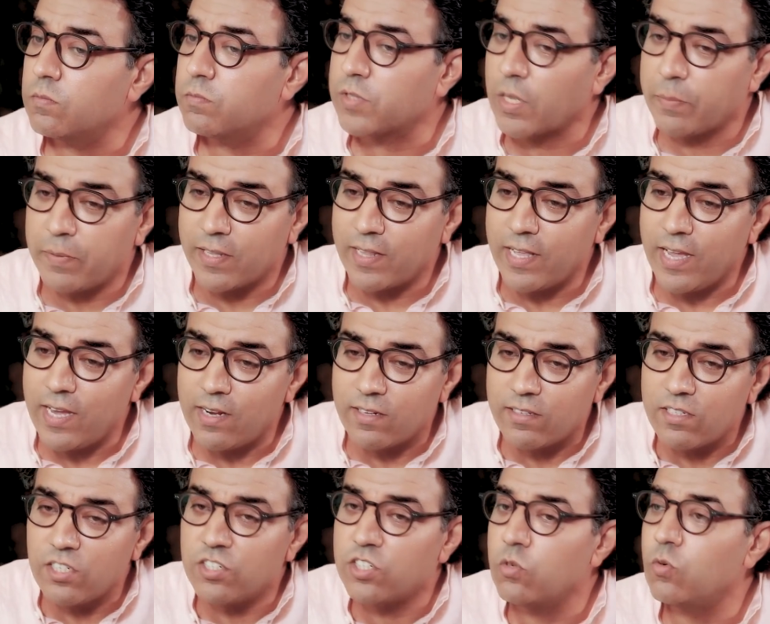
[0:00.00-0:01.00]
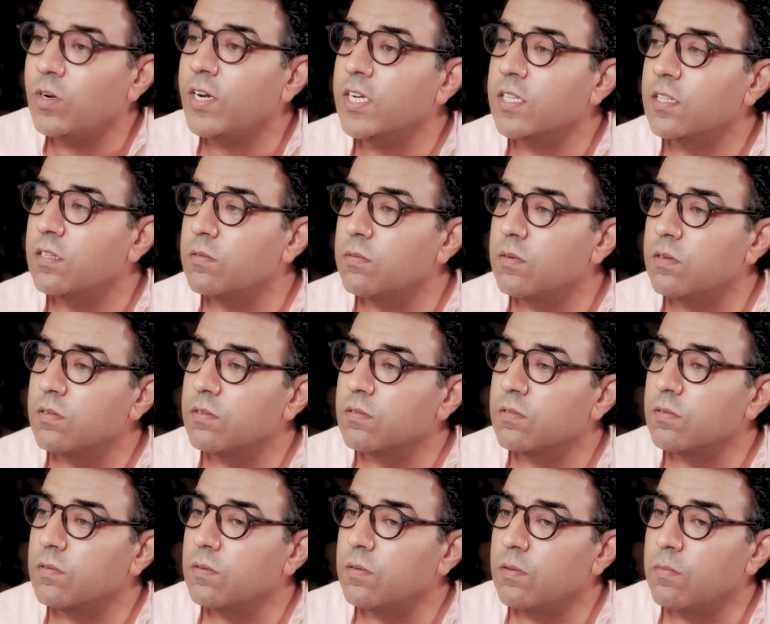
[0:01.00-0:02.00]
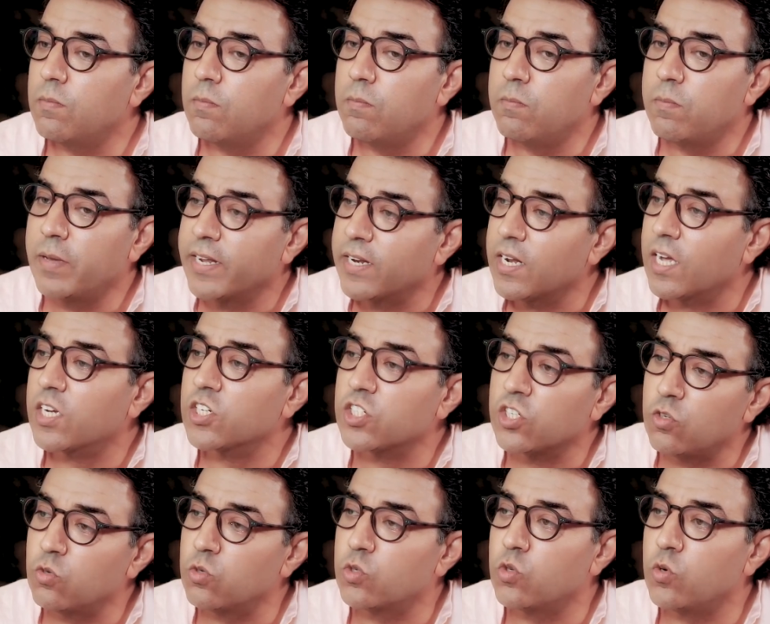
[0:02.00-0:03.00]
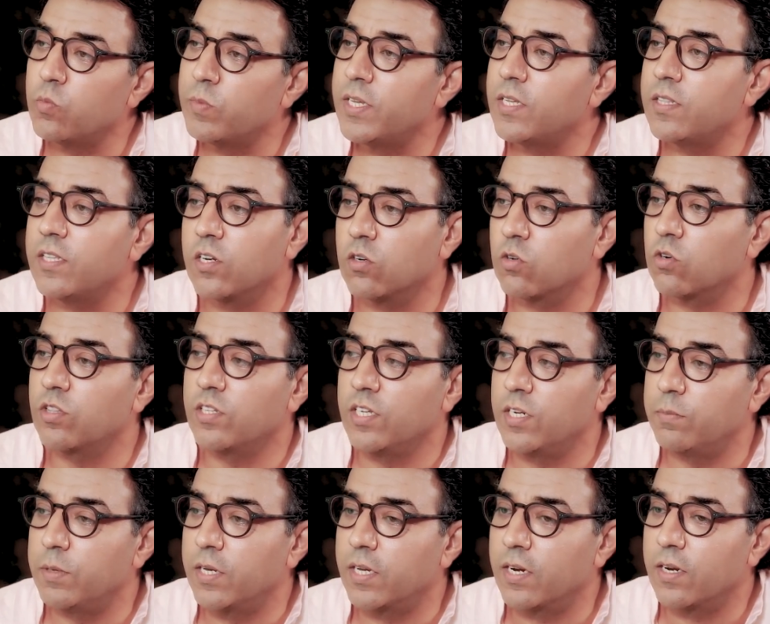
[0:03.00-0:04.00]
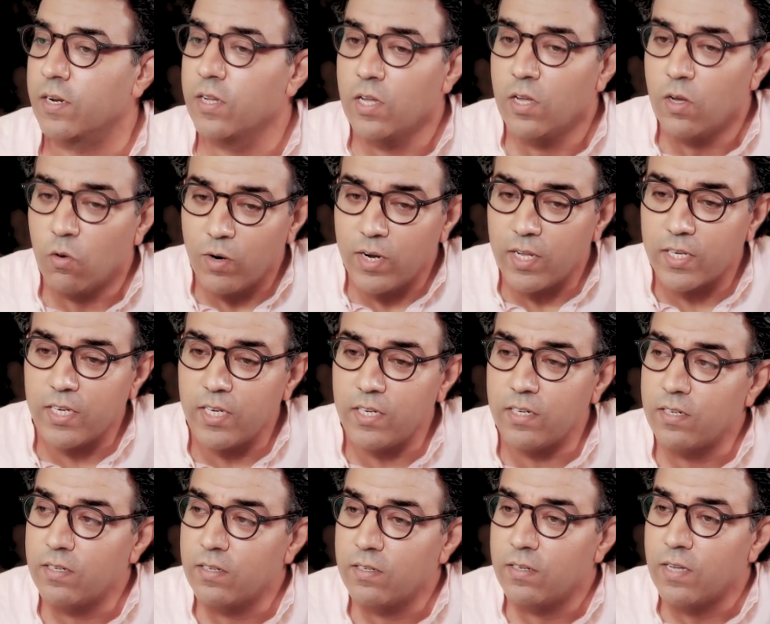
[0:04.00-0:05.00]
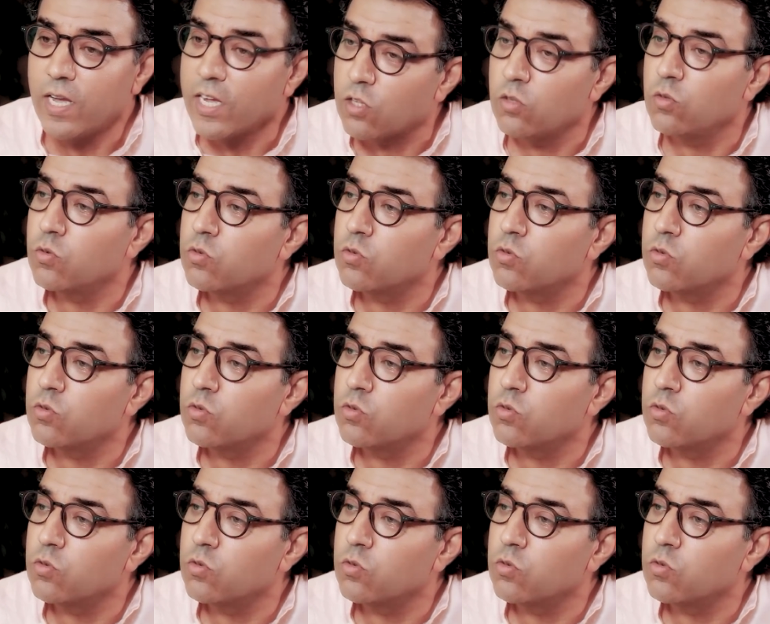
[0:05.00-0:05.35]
بطبيعه الحال حتى شي واحد ما يناقش النجوميه ديال نور الدين بكر ولكن هاد